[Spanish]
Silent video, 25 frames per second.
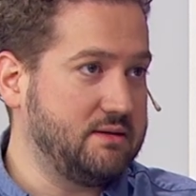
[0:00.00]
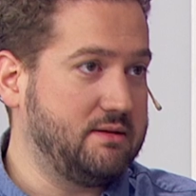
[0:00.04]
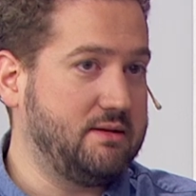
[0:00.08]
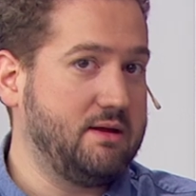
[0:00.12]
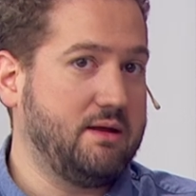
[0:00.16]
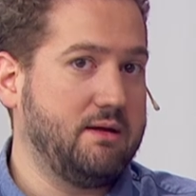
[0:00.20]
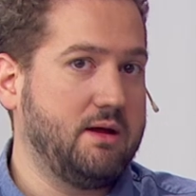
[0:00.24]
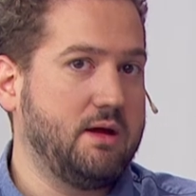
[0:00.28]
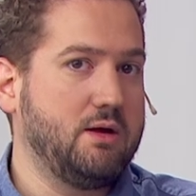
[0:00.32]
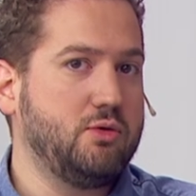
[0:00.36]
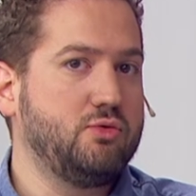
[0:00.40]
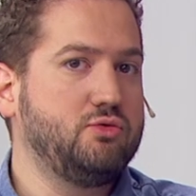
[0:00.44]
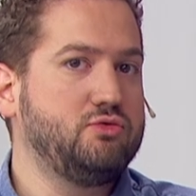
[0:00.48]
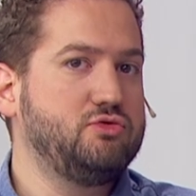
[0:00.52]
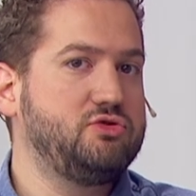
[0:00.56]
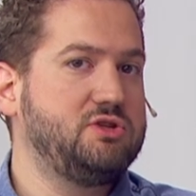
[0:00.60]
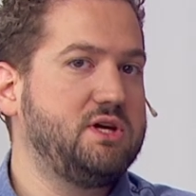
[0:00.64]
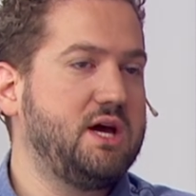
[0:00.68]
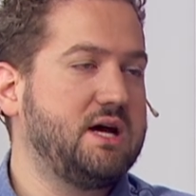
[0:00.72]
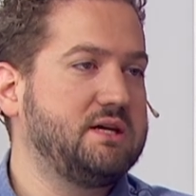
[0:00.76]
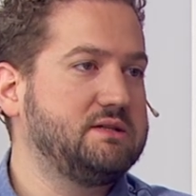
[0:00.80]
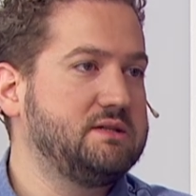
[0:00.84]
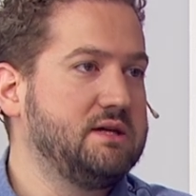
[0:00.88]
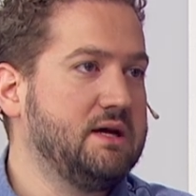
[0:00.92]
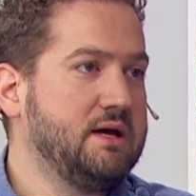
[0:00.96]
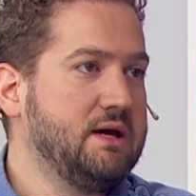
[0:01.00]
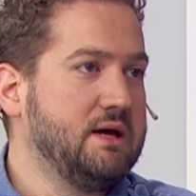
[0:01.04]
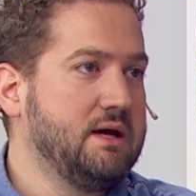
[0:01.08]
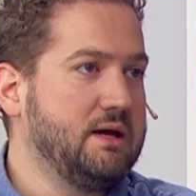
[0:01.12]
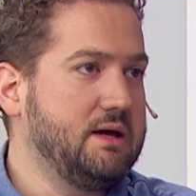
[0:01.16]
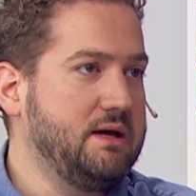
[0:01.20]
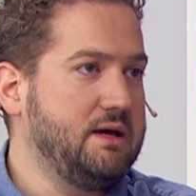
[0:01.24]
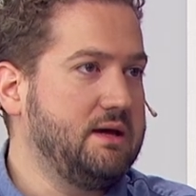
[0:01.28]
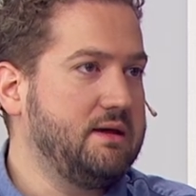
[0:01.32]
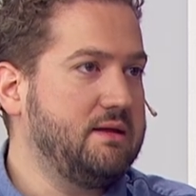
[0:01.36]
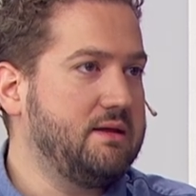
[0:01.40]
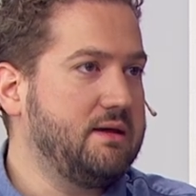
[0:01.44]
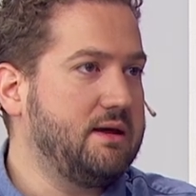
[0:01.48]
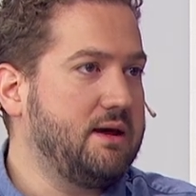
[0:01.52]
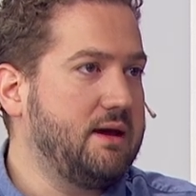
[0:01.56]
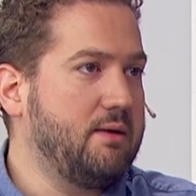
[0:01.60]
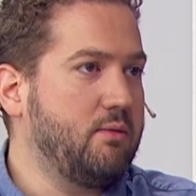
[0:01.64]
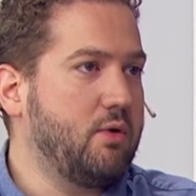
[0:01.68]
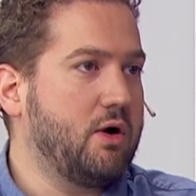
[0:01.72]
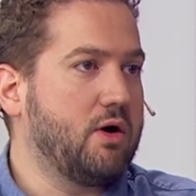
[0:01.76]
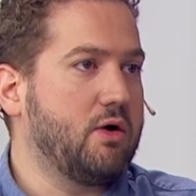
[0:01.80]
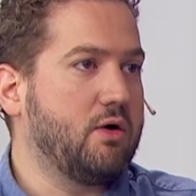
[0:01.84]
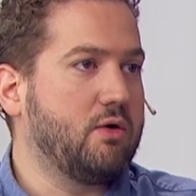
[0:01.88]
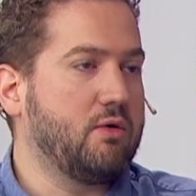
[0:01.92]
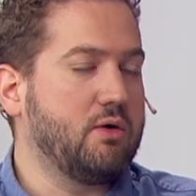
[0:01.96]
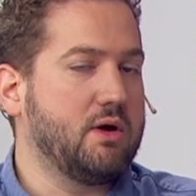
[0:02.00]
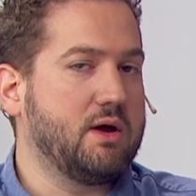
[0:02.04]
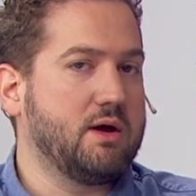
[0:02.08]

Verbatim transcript: de denuncias y de, bueno,